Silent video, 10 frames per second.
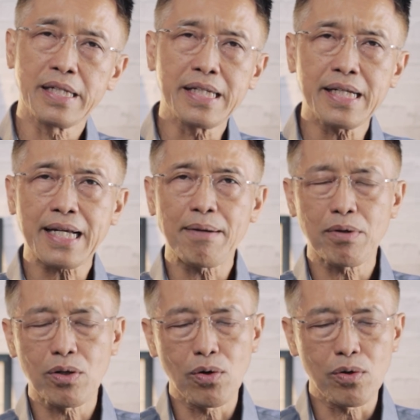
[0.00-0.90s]
สิ่งที่อาจารย์
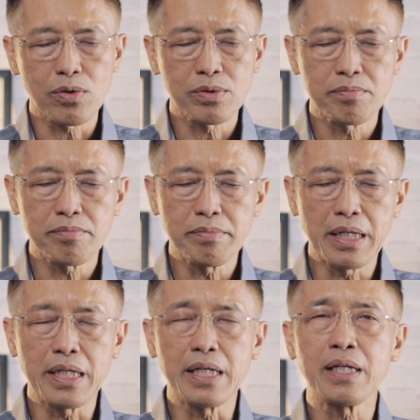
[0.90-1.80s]
เปาโล
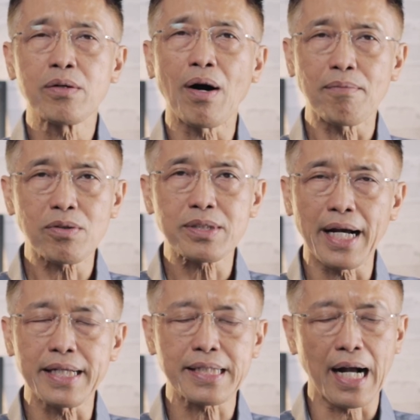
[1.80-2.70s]
มีความเข้าใจ
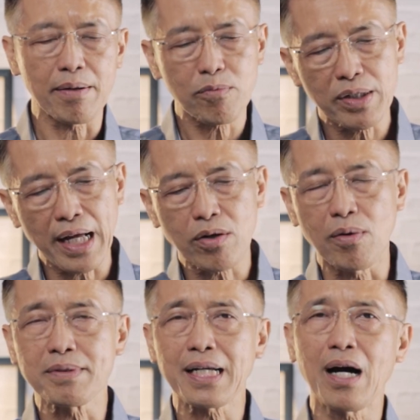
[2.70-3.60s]
จากพระวจนะข
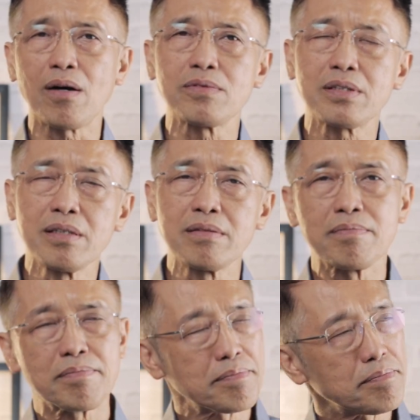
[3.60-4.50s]
องพระเจ้าซึ่ง
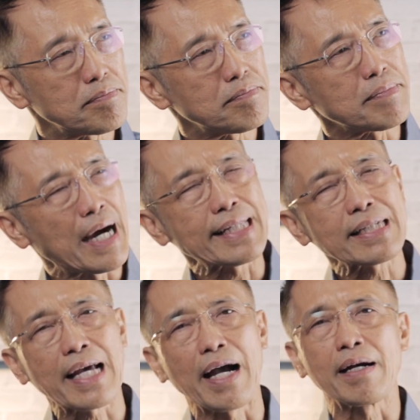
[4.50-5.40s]
มา
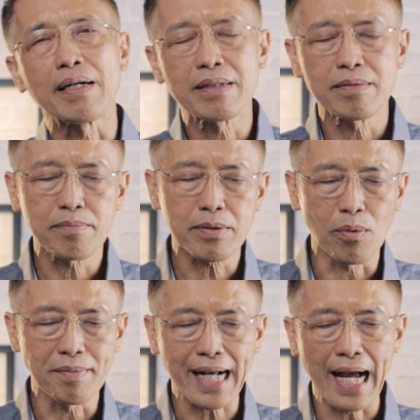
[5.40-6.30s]
ตั้งแต่ป
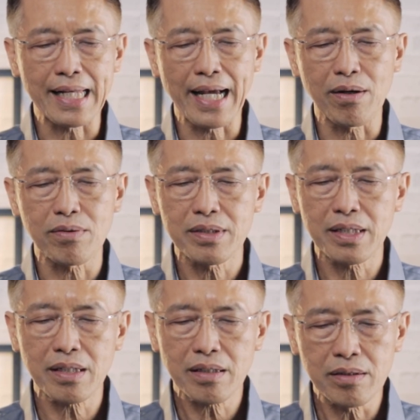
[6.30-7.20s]
ฐมกาลแล้ว
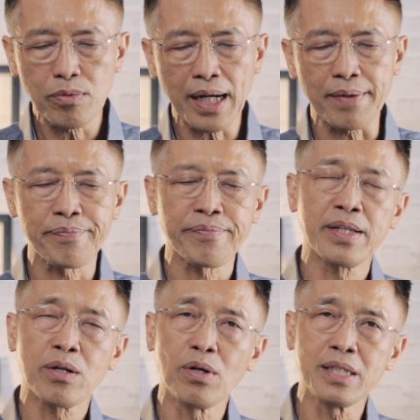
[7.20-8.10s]
นั่นก็คือว่า
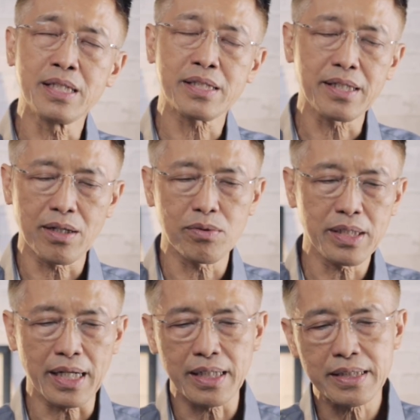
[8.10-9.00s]
คนอิสราเอล
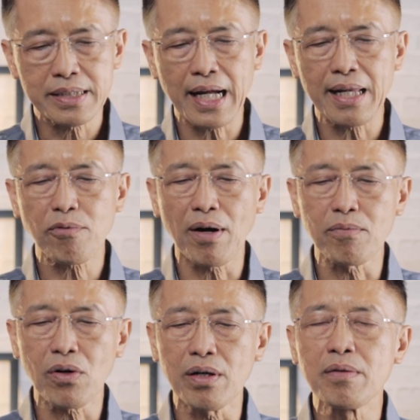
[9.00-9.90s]
เนี่ยได้รับควา
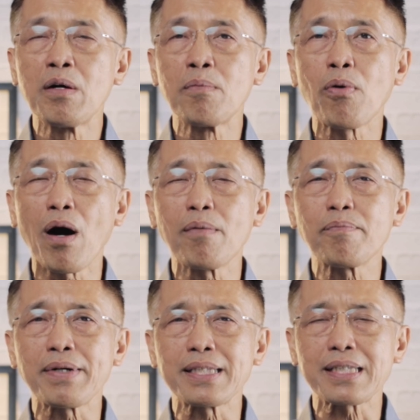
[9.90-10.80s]
มรอดเพราะ
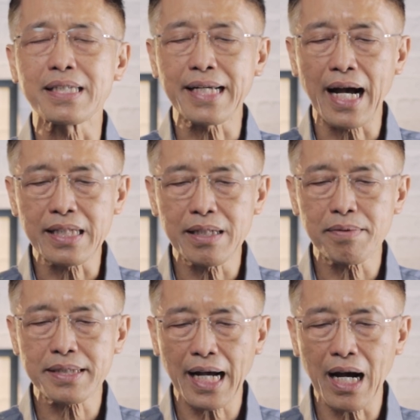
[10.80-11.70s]
พันธสัญญาที่
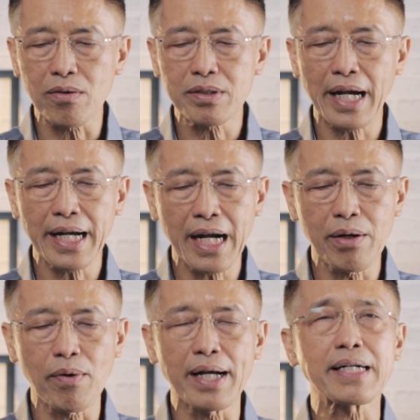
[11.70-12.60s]
พระเจ้าได้ให้
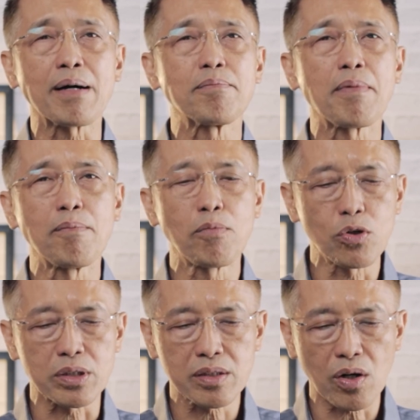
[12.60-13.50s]
ไว้กับบรรพบุ
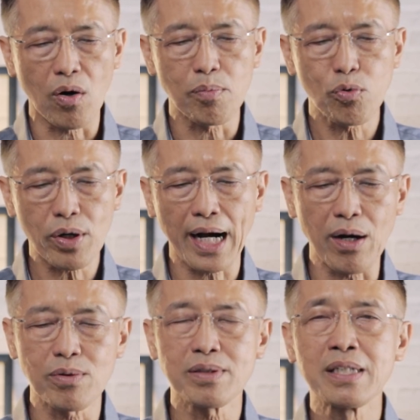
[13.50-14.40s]
รุษของพวก
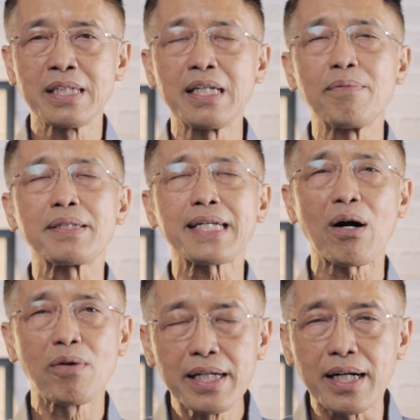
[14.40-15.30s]
เขาที่พระ
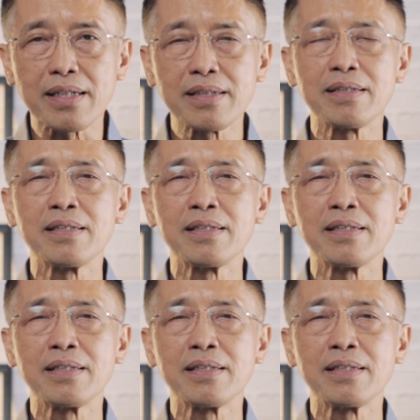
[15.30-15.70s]
เจ้าเลือก